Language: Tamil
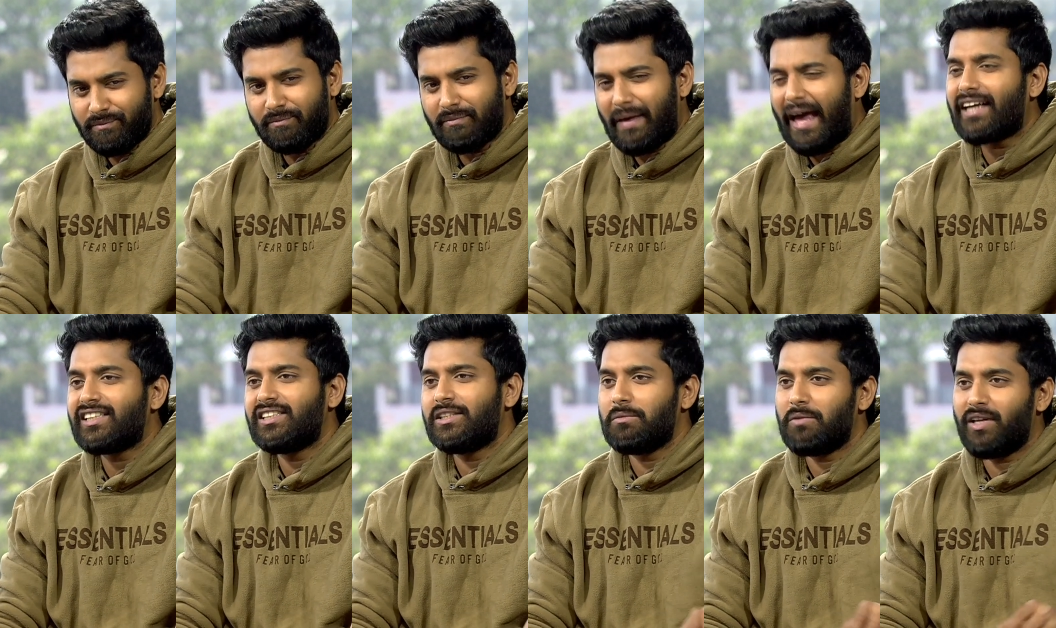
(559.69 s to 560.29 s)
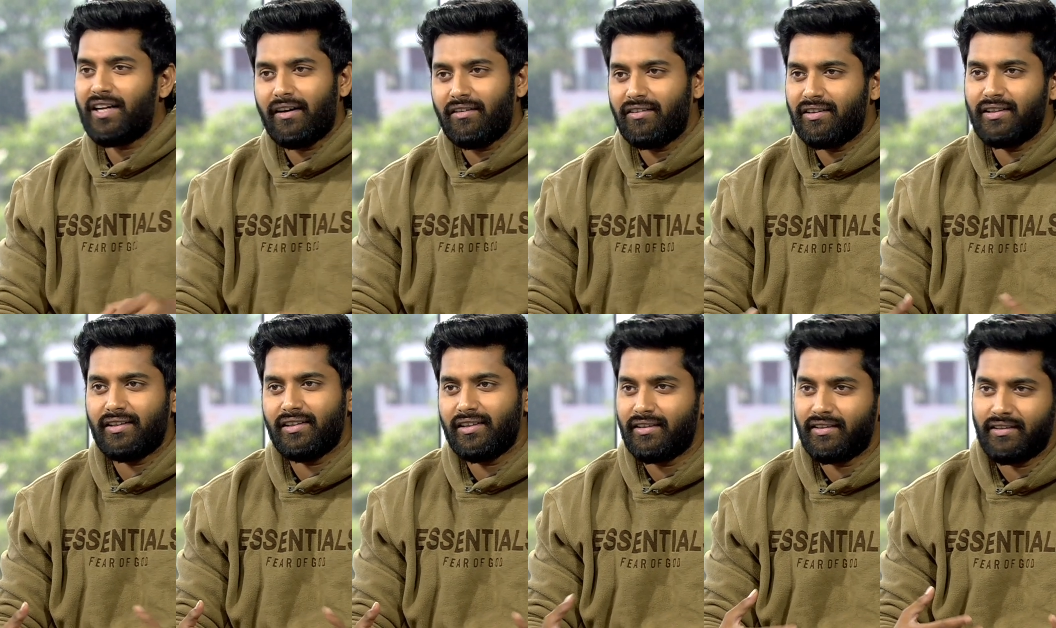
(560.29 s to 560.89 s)
மேக்ஸிமம் நான்
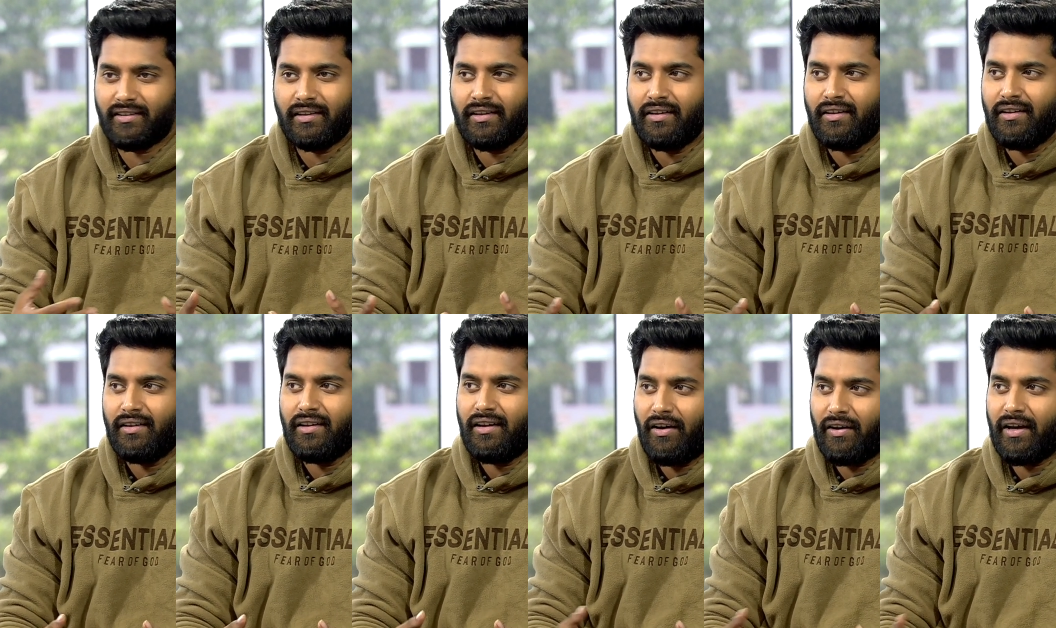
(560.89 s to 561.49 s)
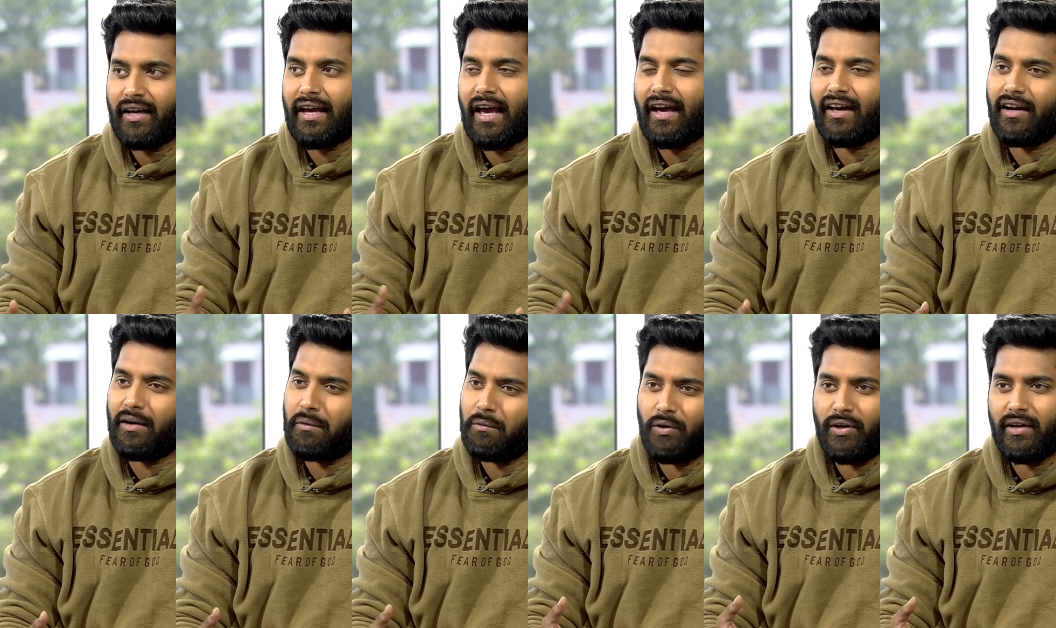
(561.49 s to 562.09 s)
வந்து அவங்க கேட்குற
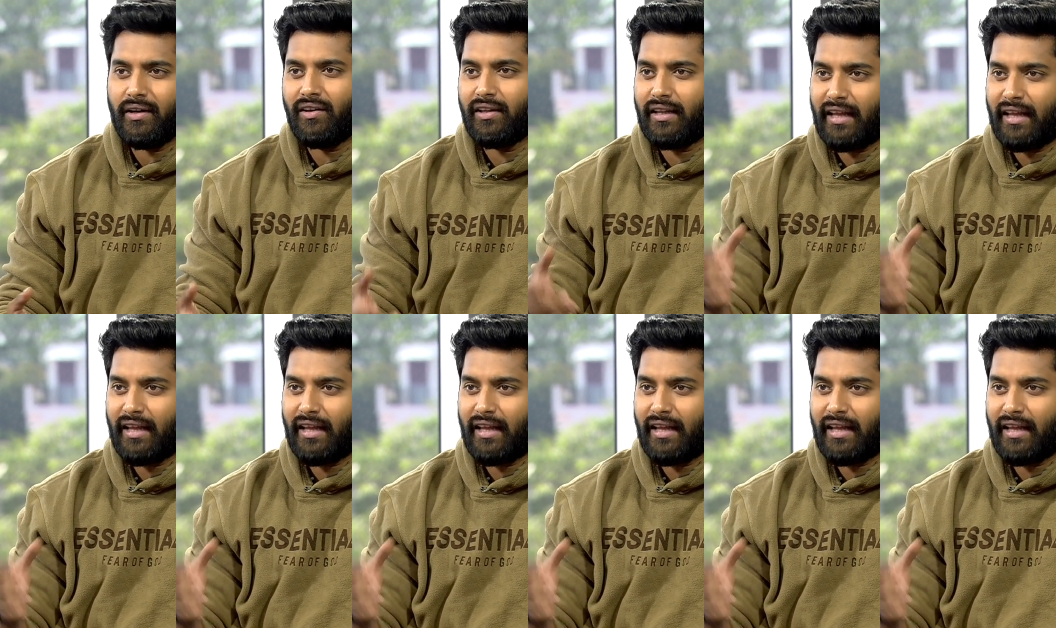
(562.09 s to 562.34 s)
அமௌண்ட் அந்த